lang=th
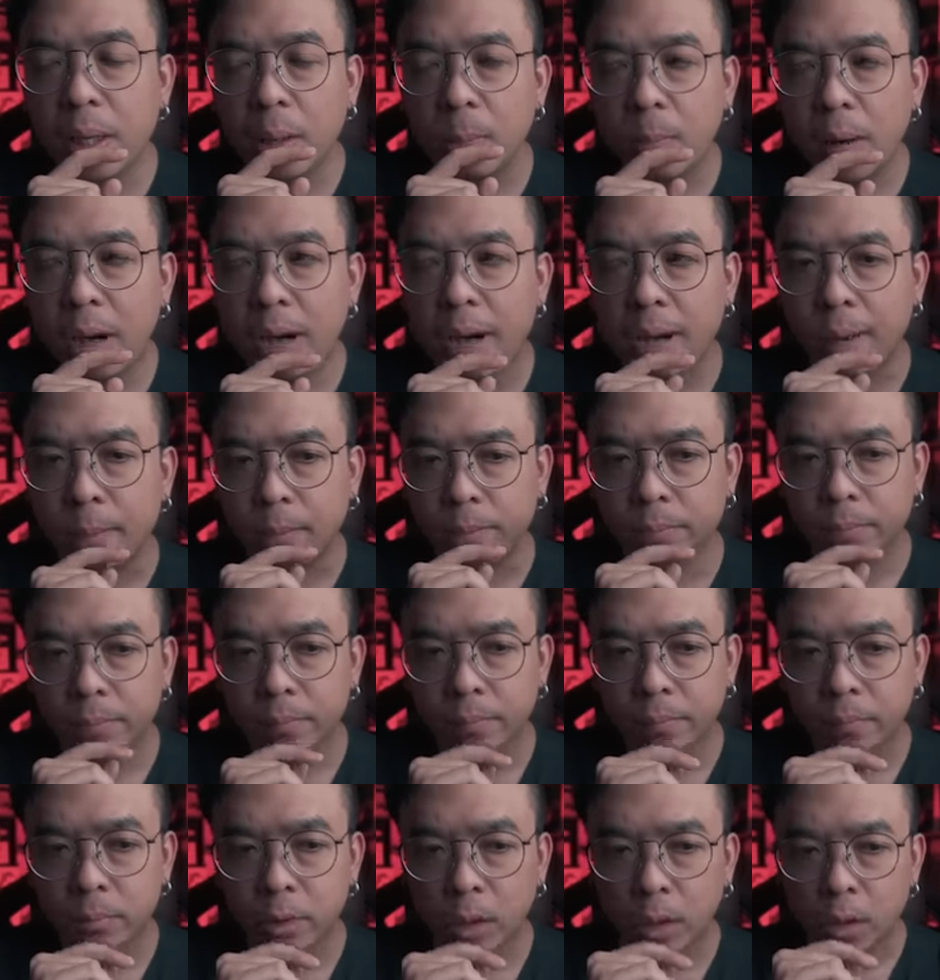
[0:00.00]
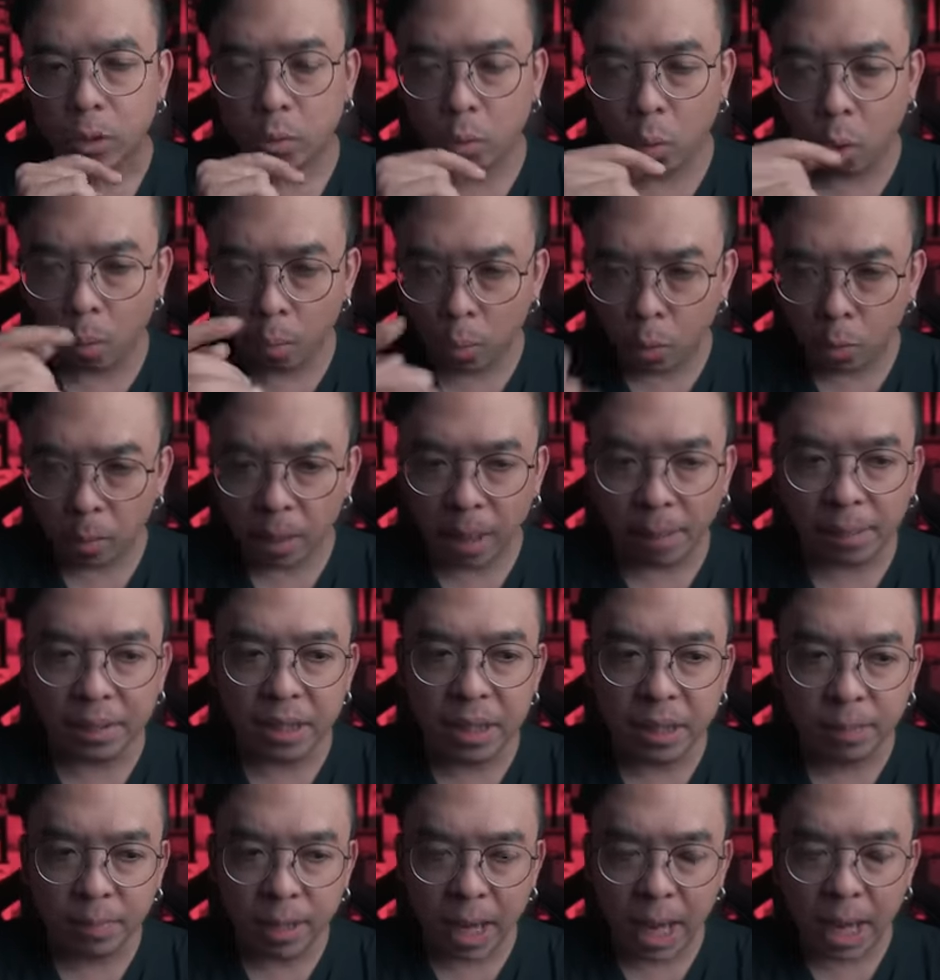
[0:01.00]
ดีว่า ตัวผู้กำกับและ
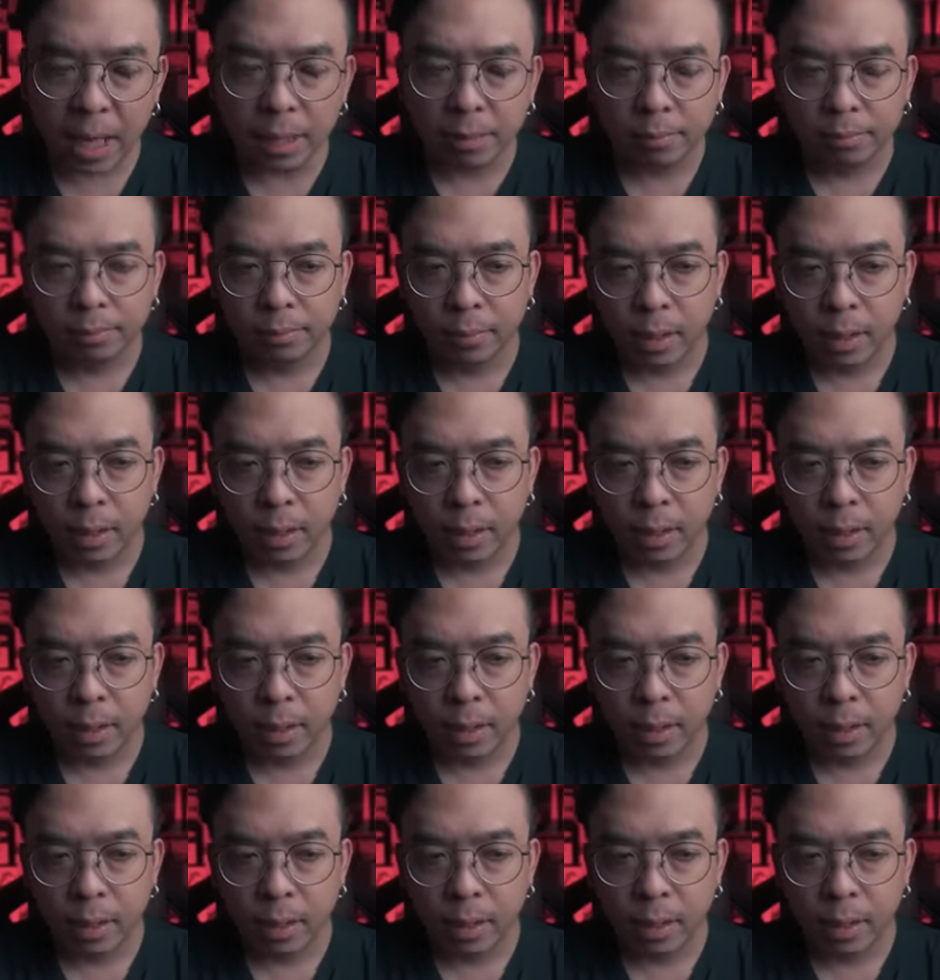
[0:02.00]
ทีมงาน